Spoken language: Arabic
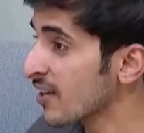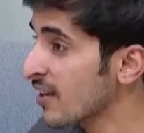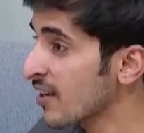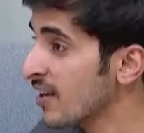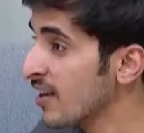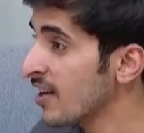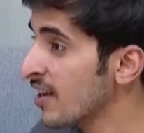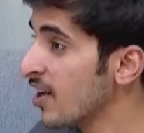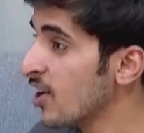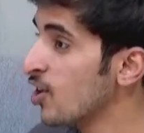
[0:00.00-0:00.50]

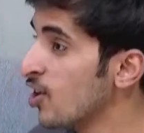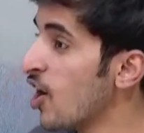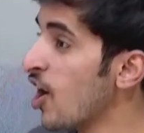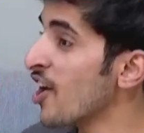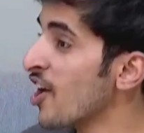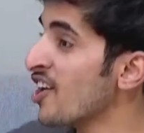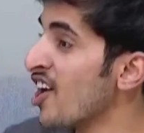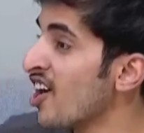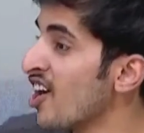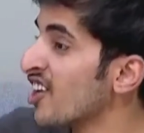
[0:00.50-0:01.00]
إيه؟
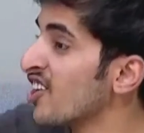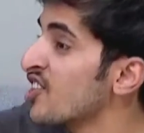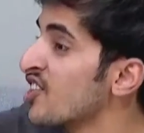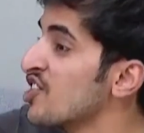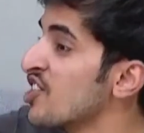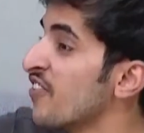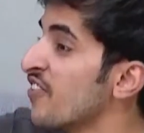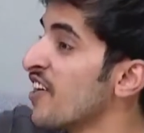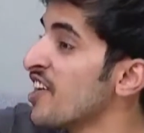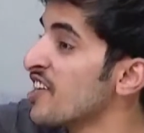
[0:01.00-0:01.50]
لان
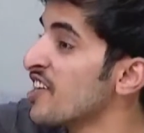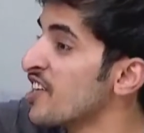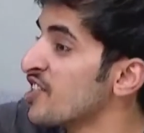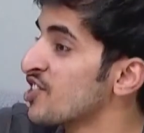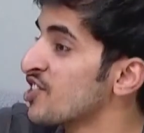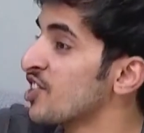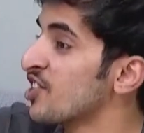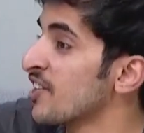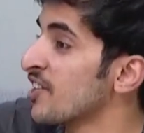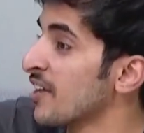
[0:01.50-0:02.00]
اكشفن
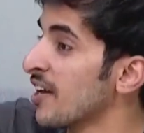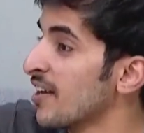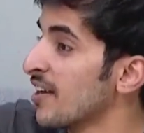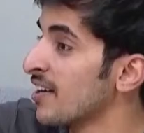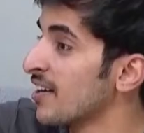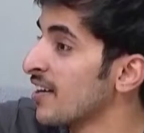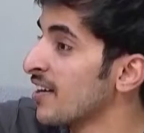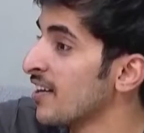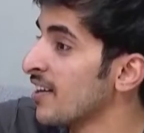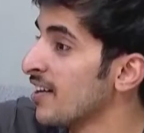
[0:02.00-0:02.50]
ستره
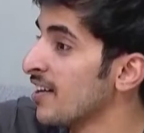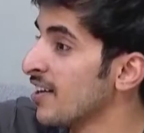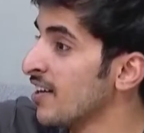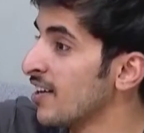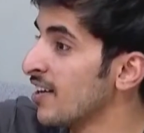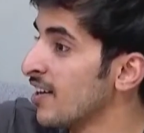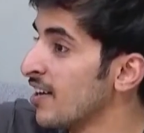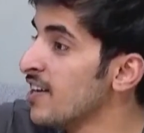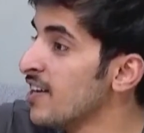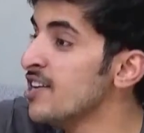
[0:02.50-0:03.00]

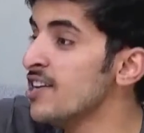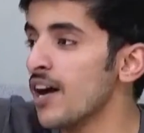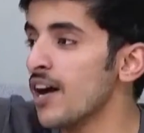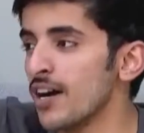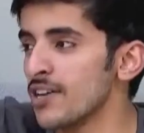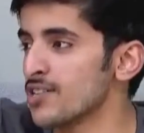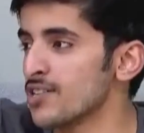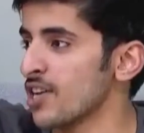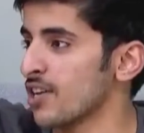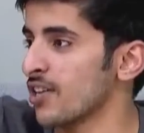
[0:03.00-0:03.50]

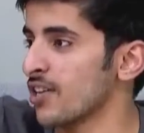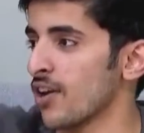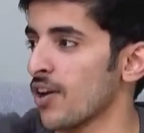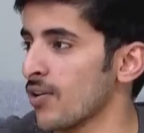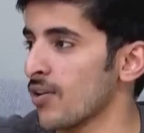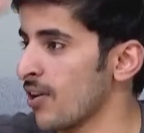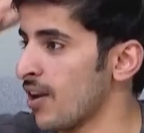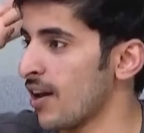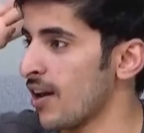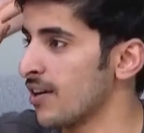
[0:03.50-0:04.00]
الا ان سترها
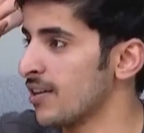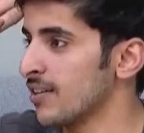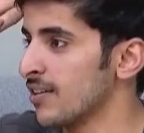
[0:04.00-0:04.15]
الله